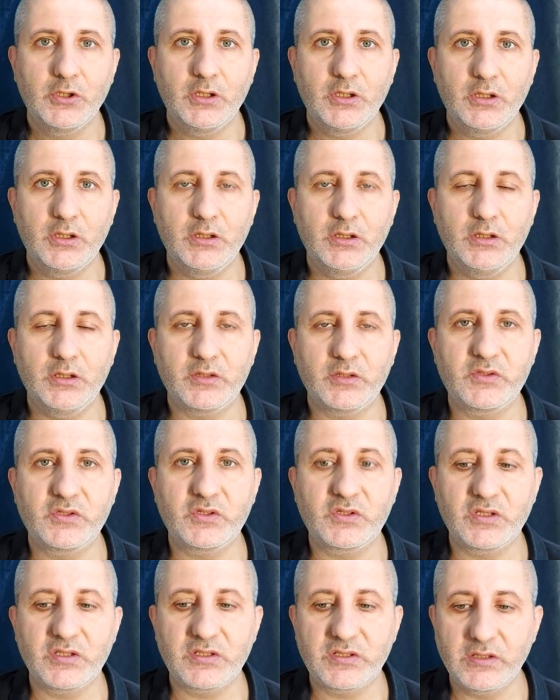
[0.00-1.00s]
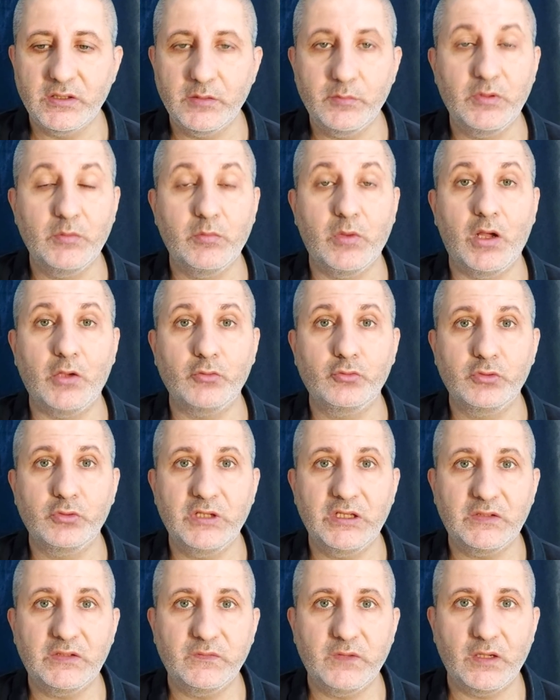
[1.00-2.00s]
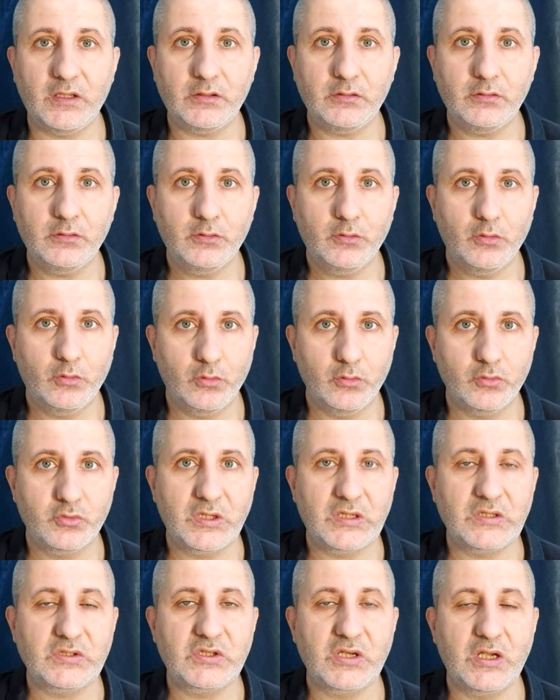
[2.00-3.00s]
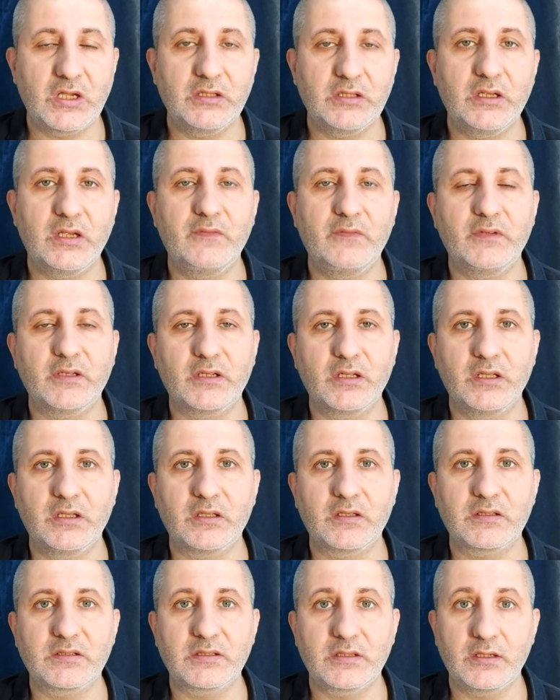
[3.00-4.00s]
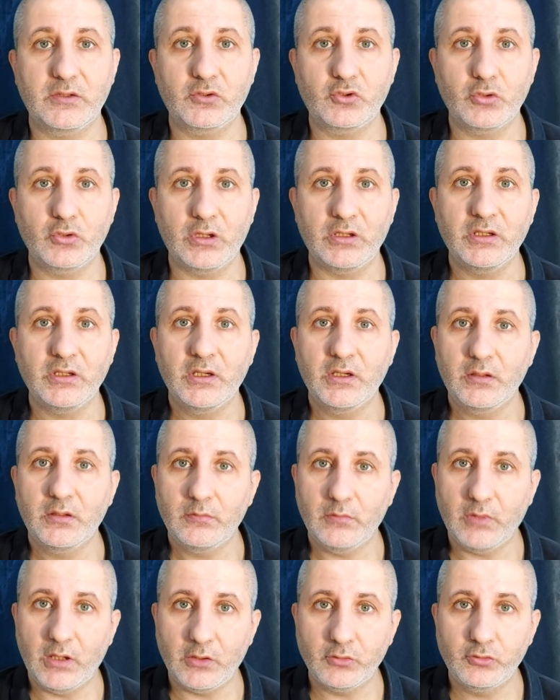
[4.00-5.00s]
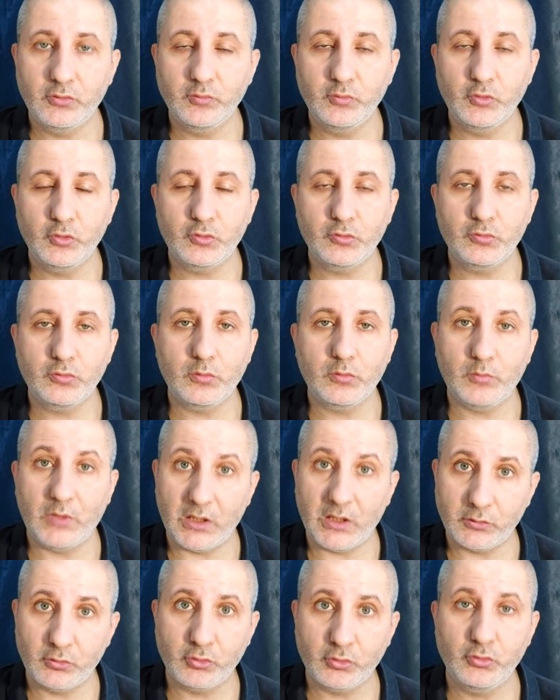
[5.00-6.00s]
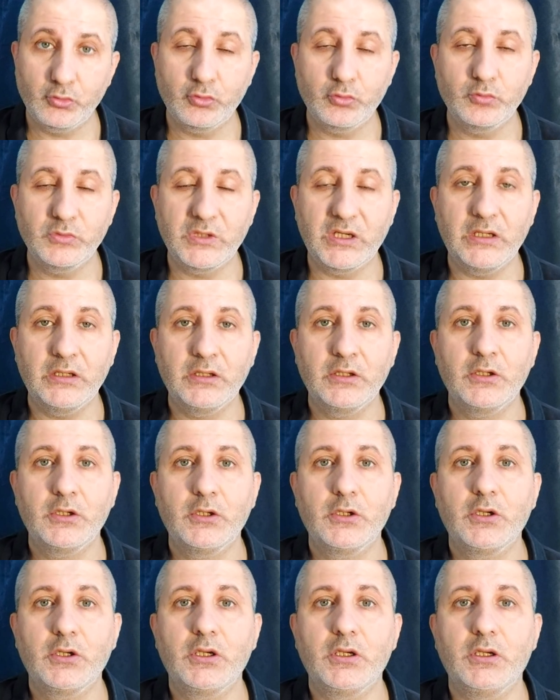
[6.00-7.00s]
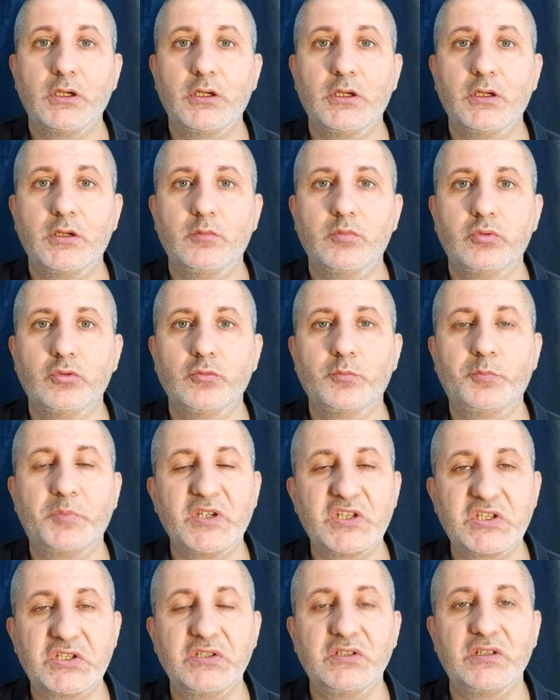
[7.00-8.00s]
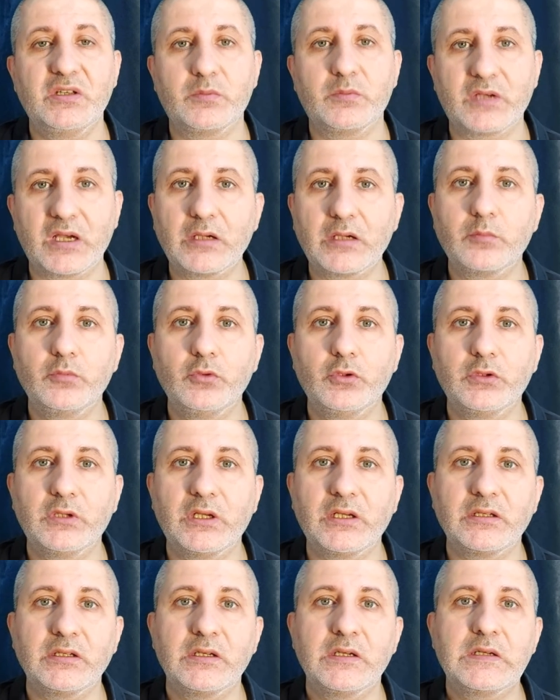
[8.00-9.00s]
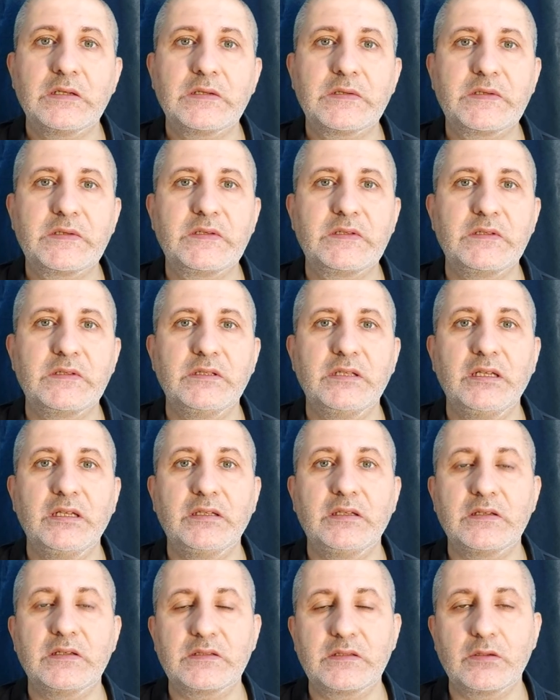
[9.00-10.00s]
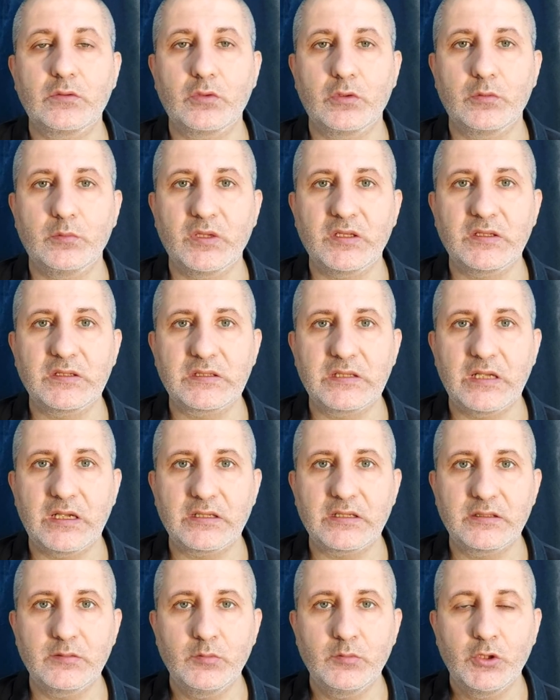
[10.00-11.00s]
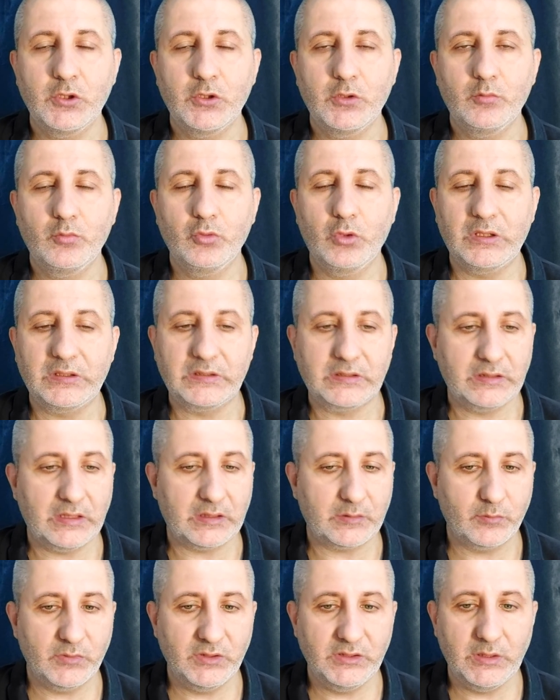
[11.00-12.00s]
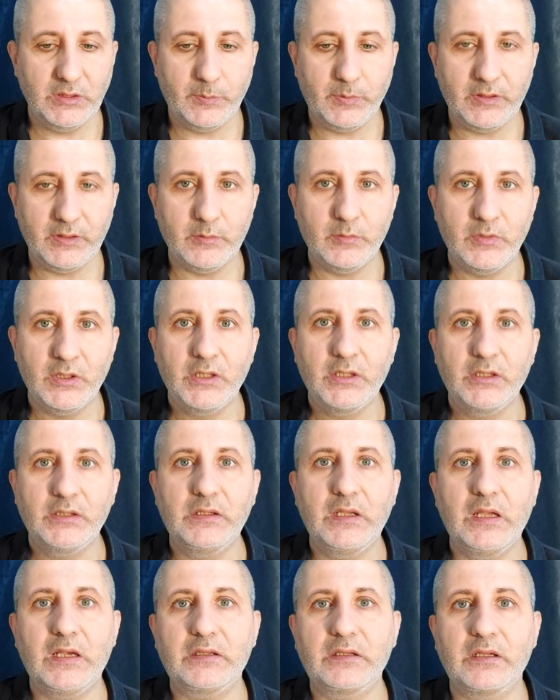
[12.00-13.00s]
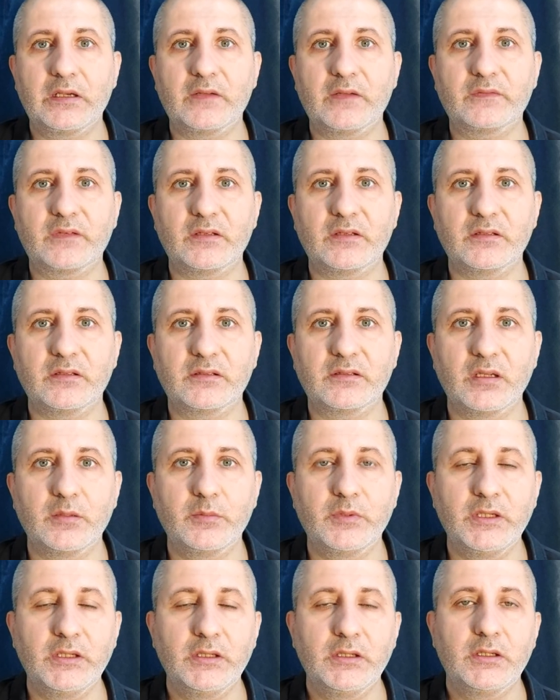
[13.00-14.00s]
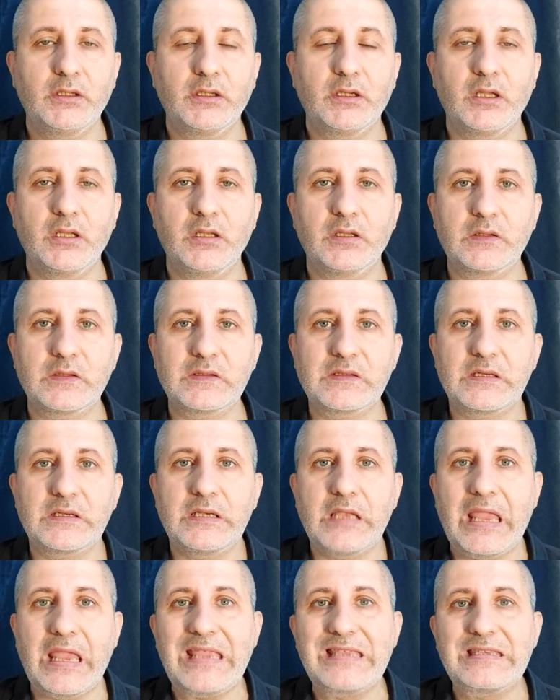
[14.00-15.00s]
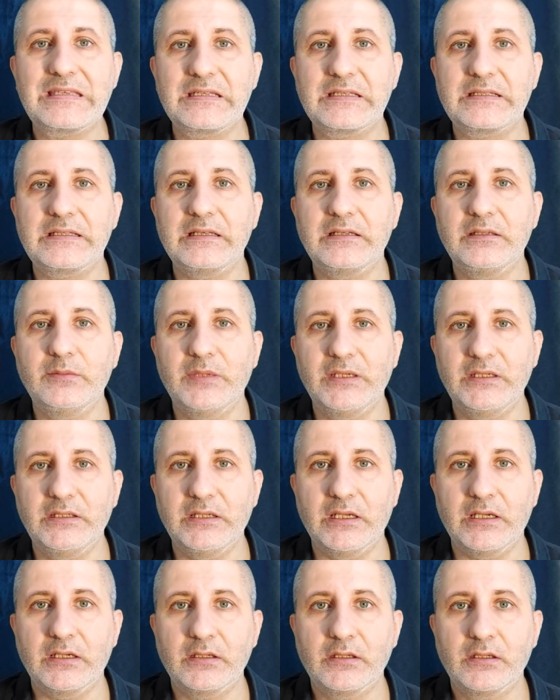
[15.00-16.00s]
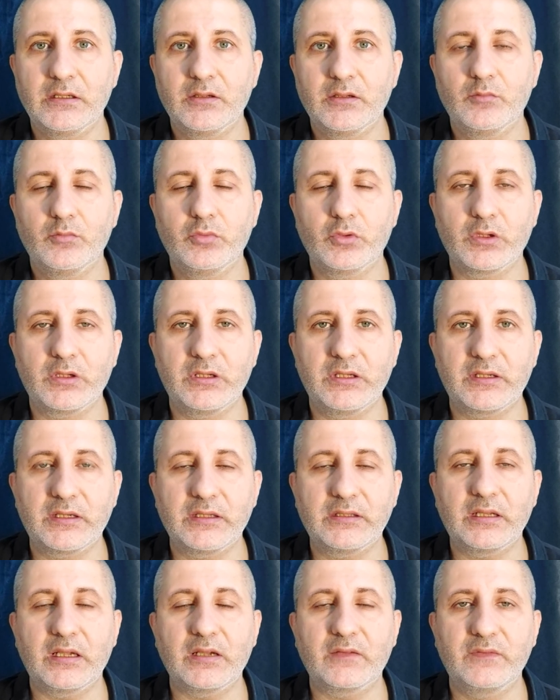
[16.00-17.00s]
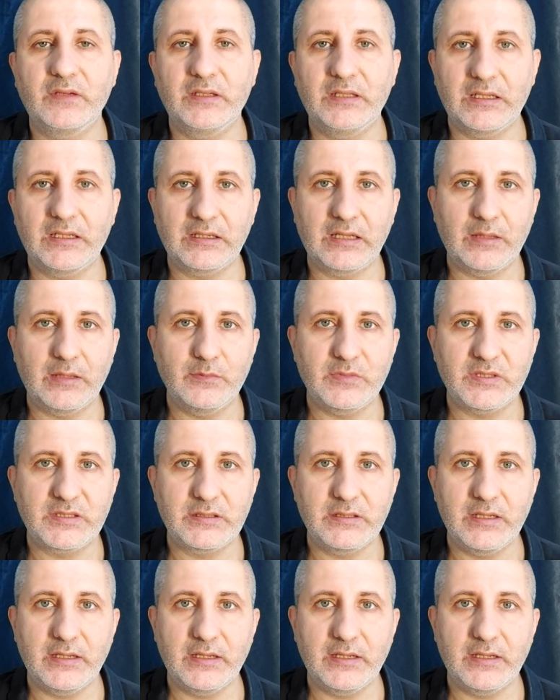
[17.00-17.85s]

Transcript: E, açıkçası bir mağduriyet var. Olcan Çağlayan ve Galatasaray şu an mağdur, duru, mağdur durumda. E, bunun peşini de bırakmıyorlar. Sizin de destek olmanız lazım. Bu hatırlatmayı yapalım. Diğer taraftan da tabii Galatasaray'ın eksikleri belli. Buralara takviyeler gelmesi